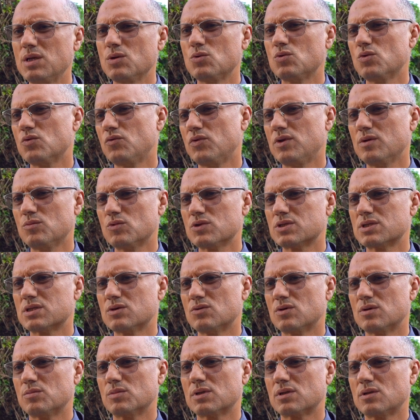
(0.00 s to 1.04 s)
يكن في
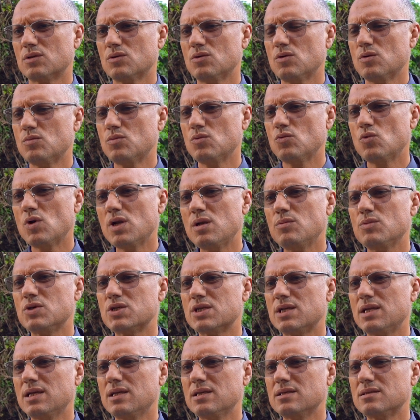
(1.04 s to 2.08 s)
المستوى المطلوب
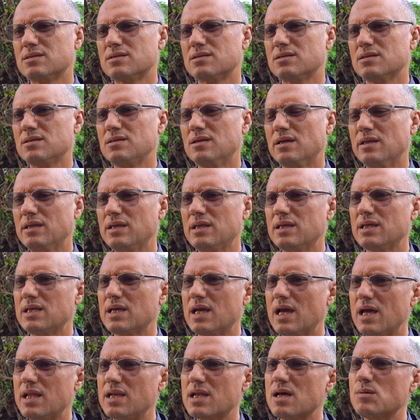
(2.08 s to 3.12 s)
والمجلس يعني
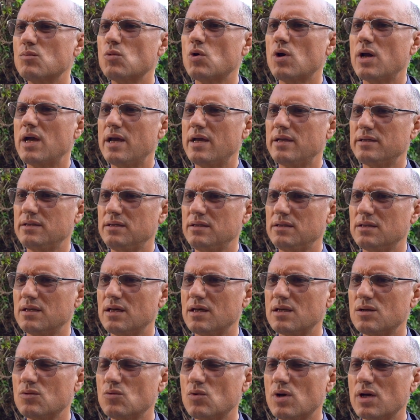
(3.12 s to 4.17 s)
كان
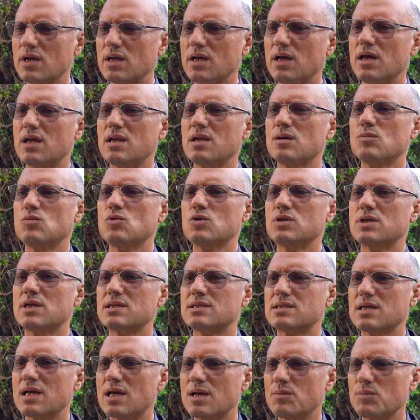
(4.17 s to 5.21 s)
مهادنا وكان
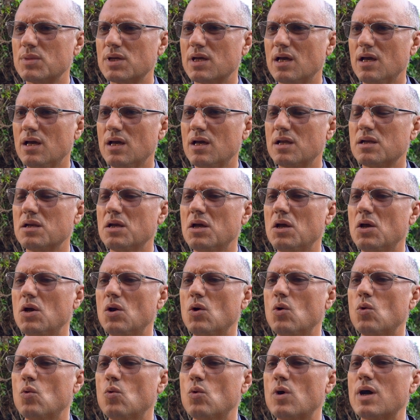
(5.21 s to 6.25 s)
متسامحا
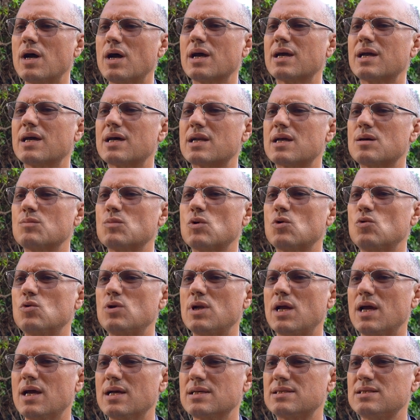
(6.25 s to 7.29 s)
وكرمه
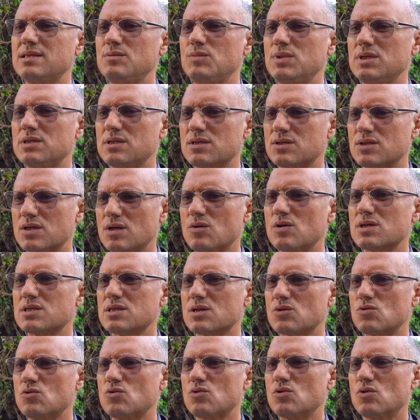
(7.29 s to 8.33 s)
الحاتم تجاوز
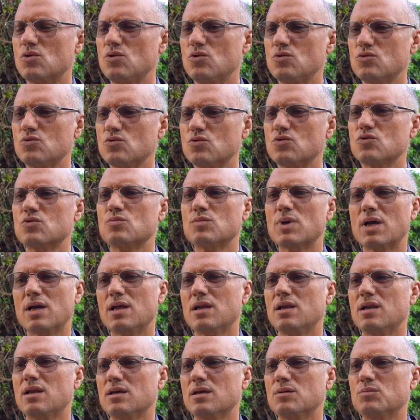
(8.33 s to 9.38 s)
كل الحدود مع
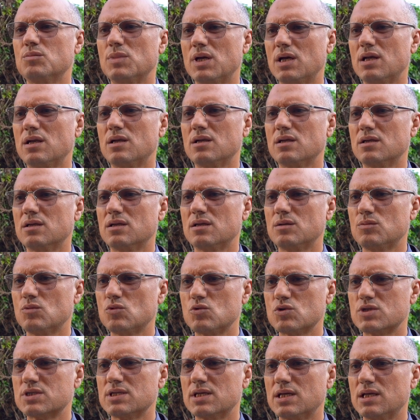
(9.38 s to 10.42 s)
مع
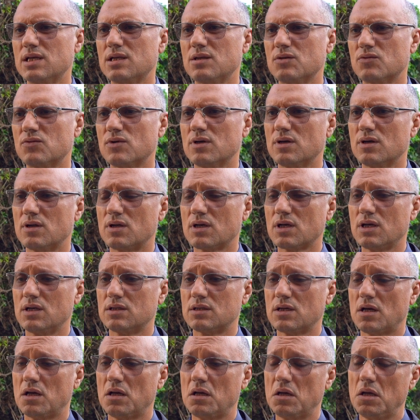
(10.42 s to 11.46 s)
الموزعين في
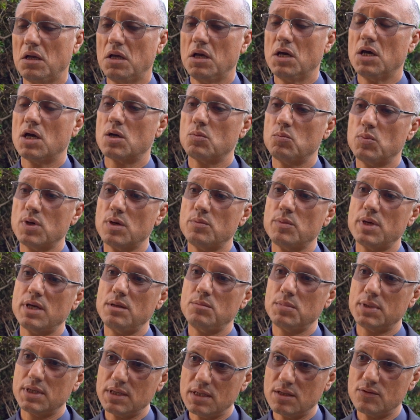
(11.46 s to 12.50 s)
القطاع ربما
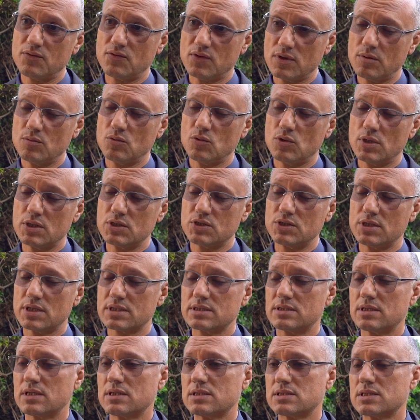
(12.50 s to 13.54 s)
يمكن نفهم وهذا الشيء
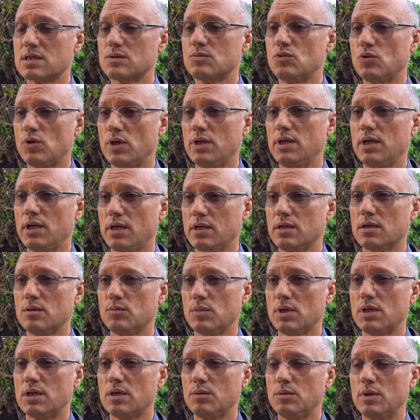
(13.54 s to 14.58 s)
خصنا ننتبهوا عليه احنا
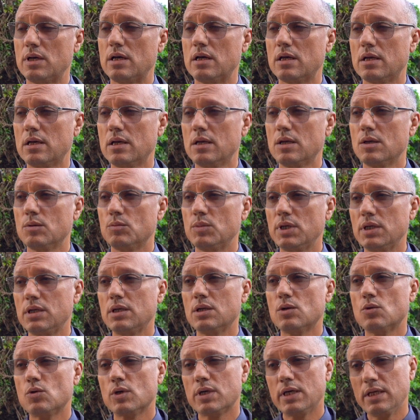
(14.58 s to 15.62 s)
المغاربه
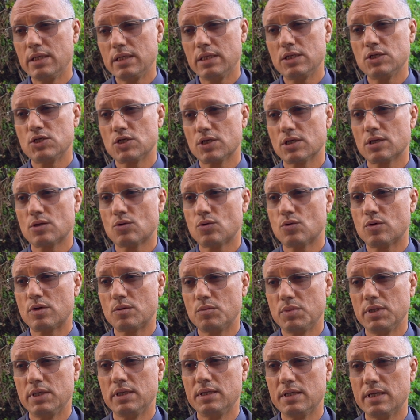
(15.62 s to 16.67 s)
بانه كاين اشكال اخر
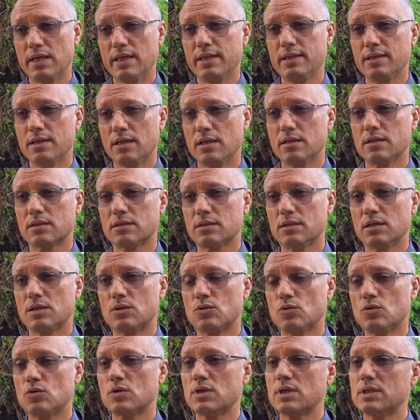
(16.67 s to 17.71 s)
بان عندنا احنا
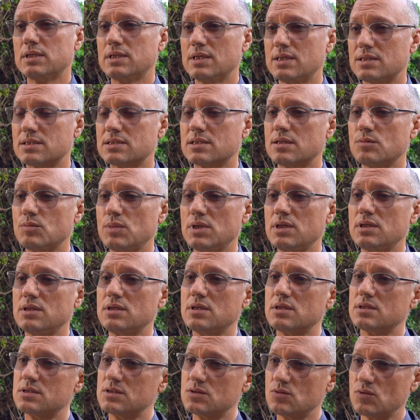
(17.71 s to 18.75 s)
الضروره ديال التامين
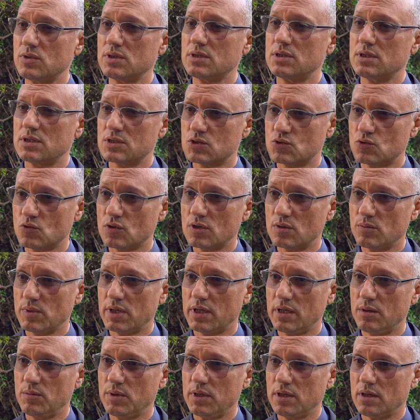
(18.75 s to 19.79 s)
ديال التزويد ديال السوق
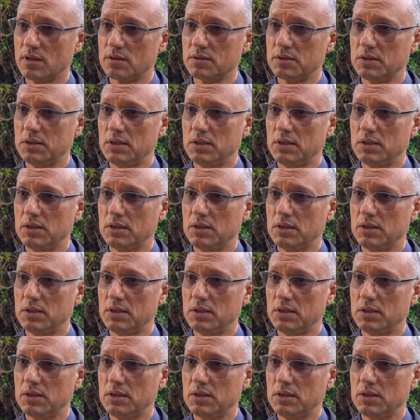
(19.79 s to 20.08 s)
المغربيه